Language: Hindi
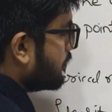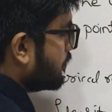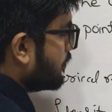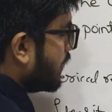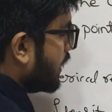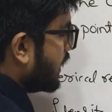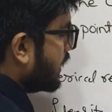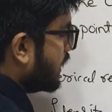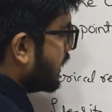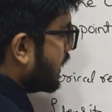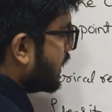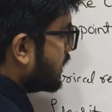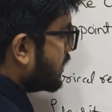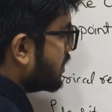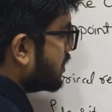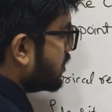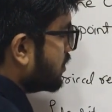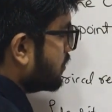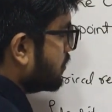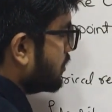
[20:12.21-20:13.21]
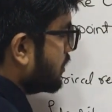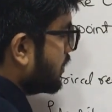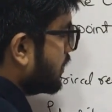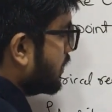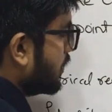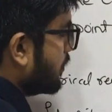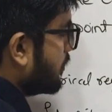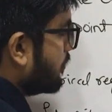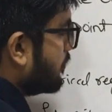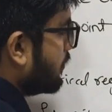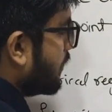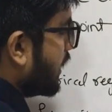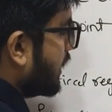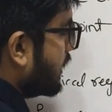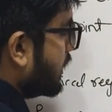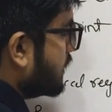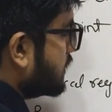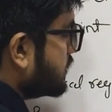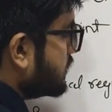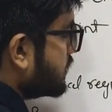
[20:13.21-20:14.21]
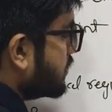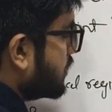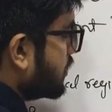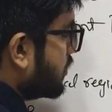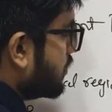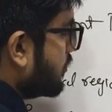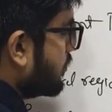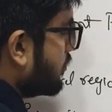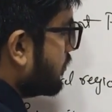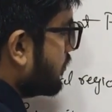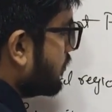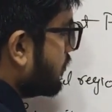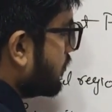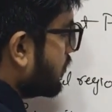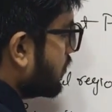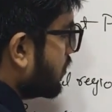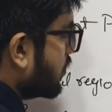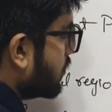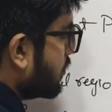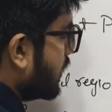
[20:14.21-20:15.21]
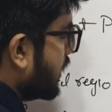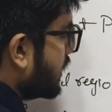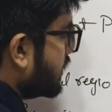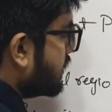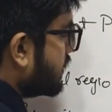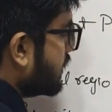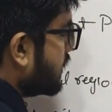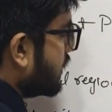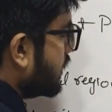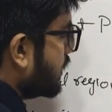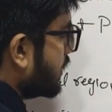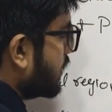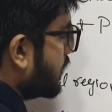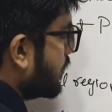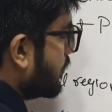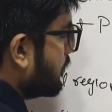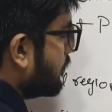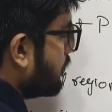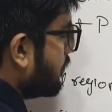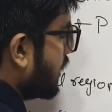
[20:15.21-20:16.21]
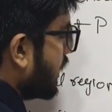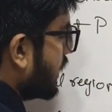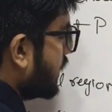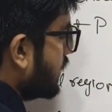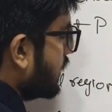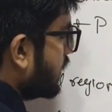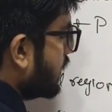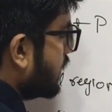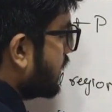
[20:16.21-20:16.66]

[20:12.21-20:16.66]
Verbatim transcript: पाई आर क्यूब माइनस फोर बाय थ्री पाई